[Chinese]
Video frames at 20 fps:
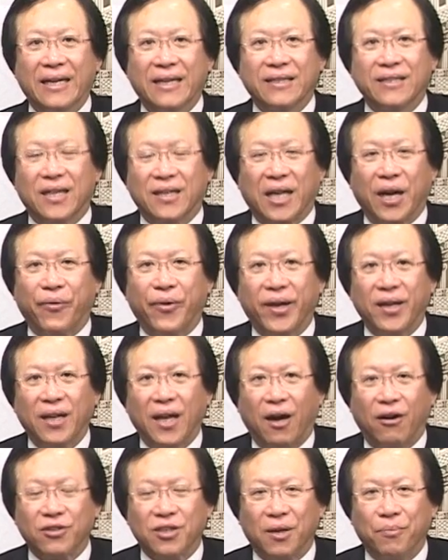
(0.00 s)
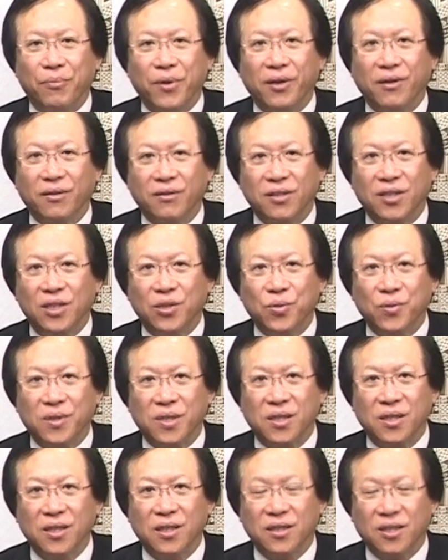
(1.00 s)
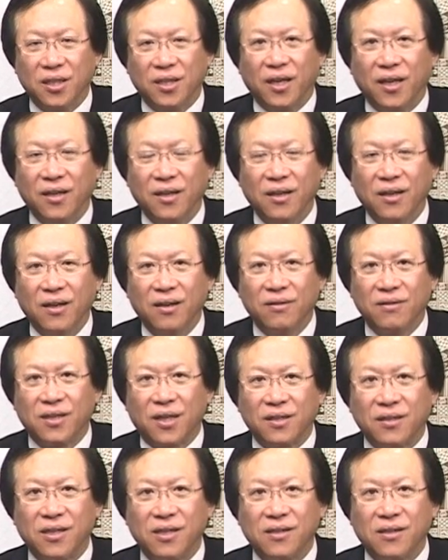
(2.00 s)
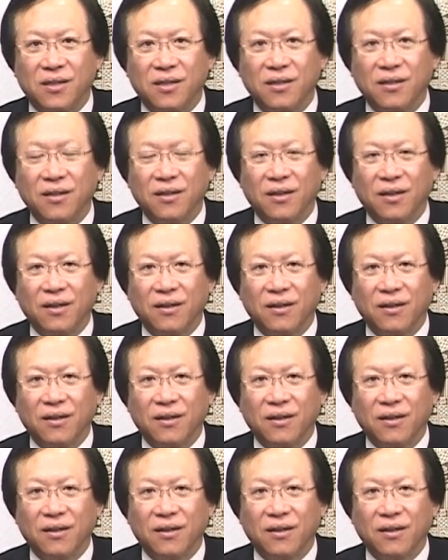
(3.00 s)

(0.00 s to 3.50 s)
在台湾好像没有人提出质疑，今天张先生